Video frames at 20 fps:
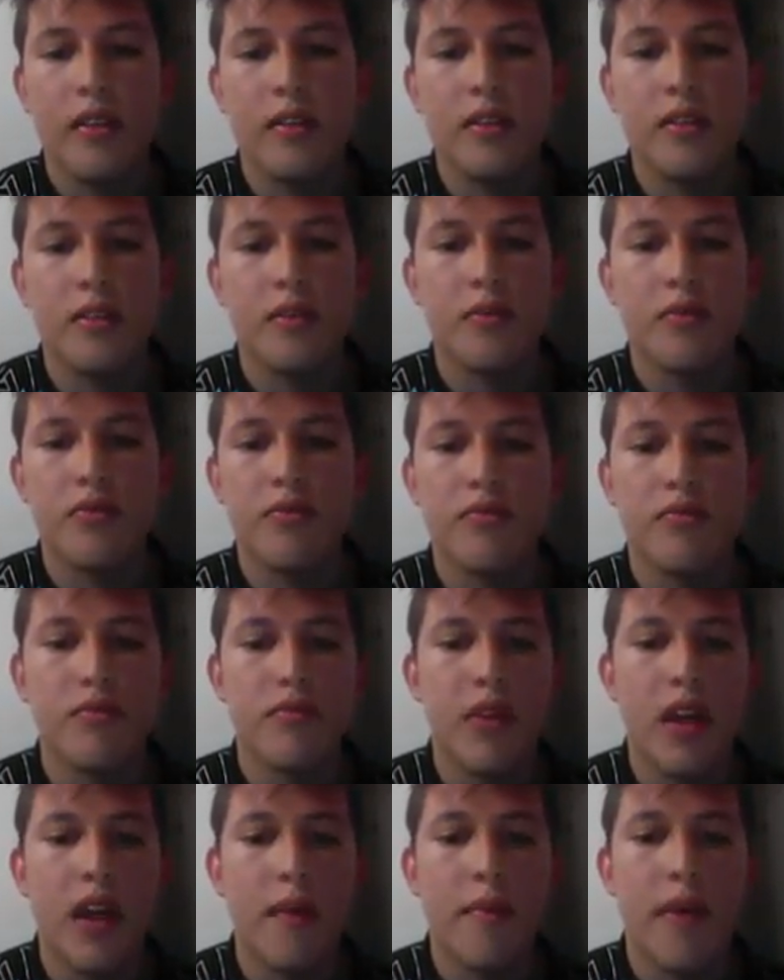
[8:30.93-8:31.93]
Esta es
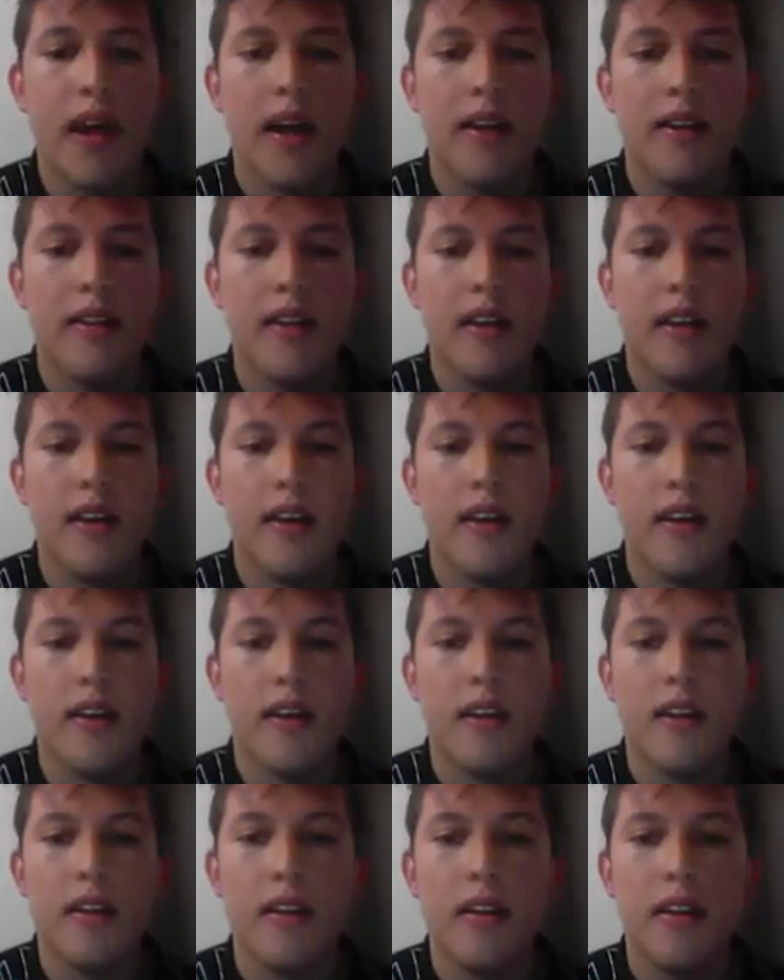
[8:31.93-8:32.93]
una imagen de,
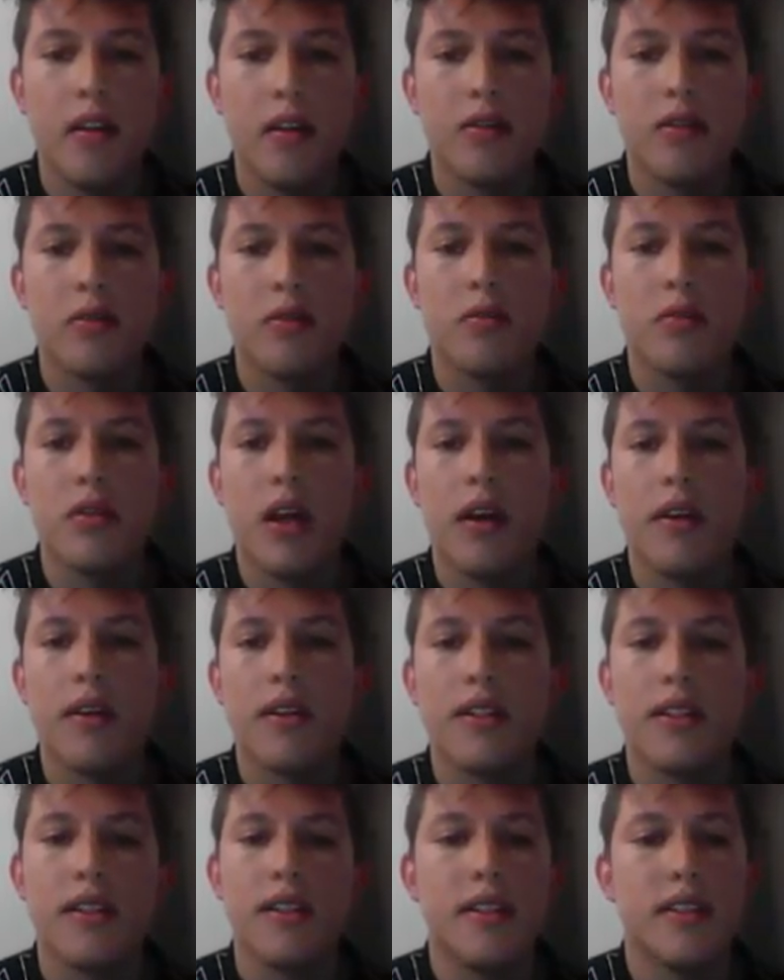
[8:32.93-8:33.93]
los
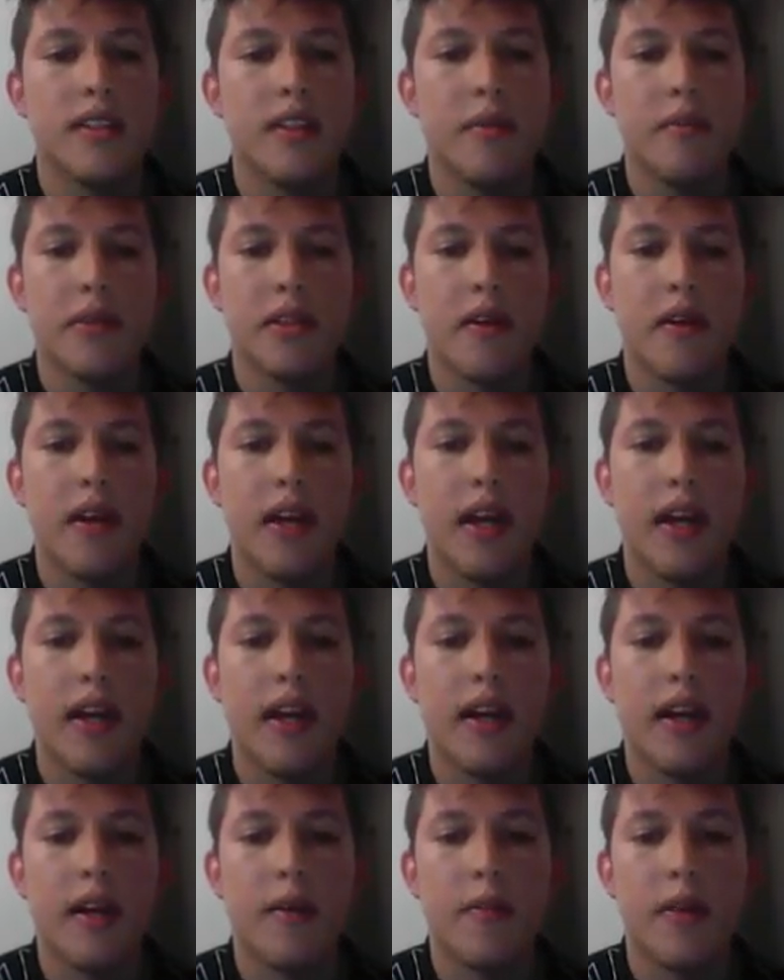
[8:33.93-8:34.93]
computadores que se empezaban a
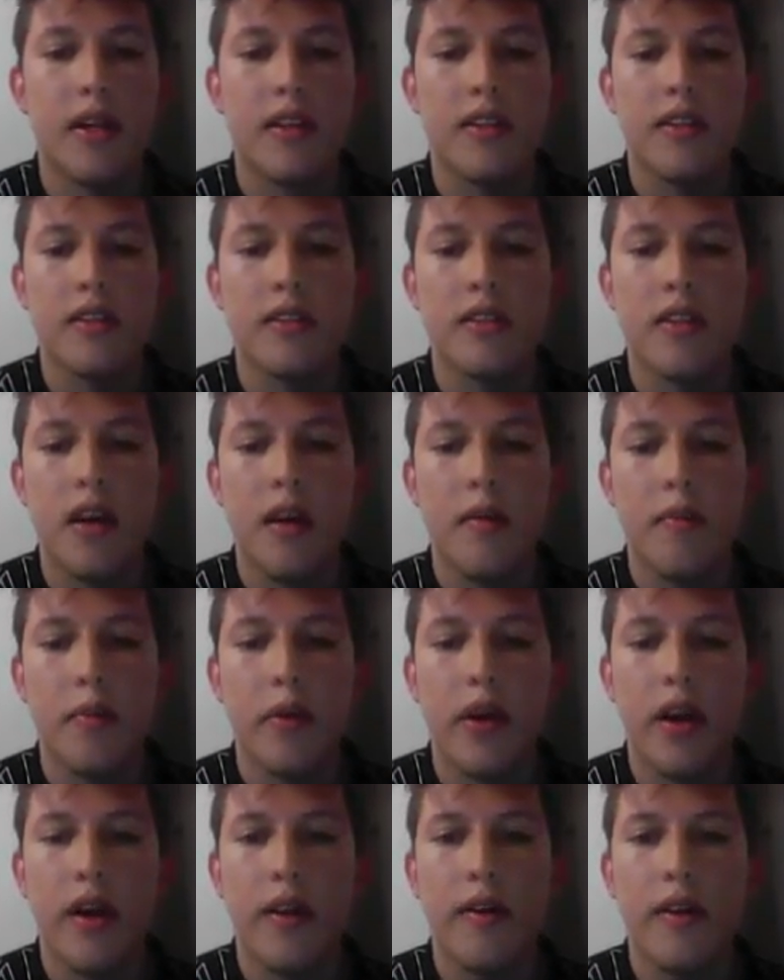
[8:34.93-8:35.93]
crear a partir de esa
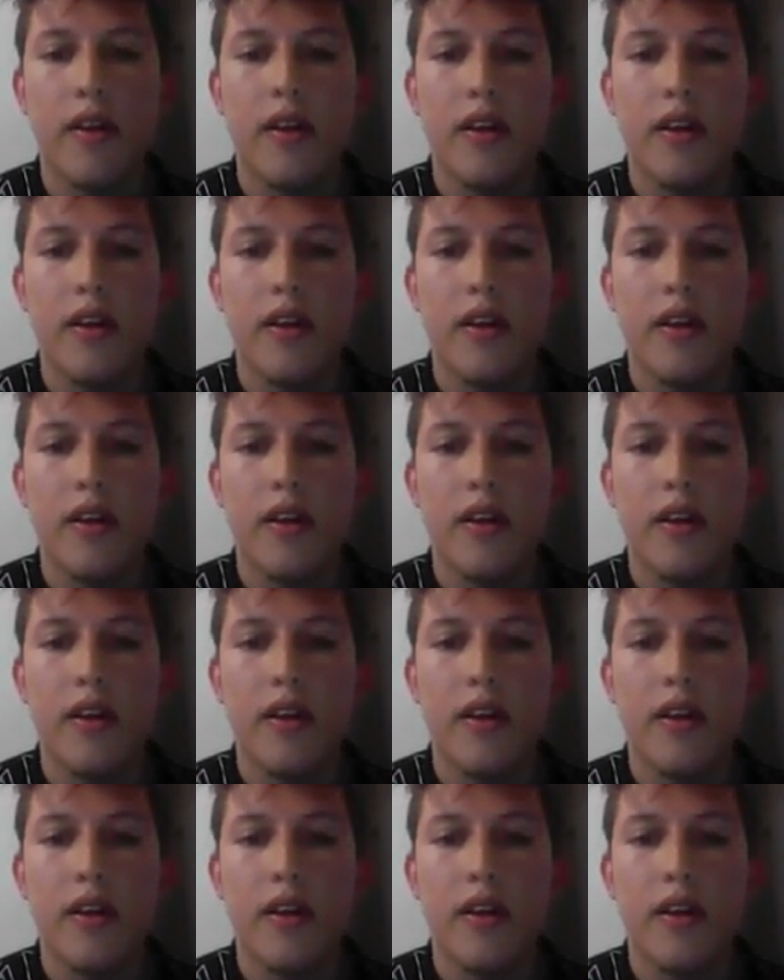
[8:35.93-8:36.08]
época.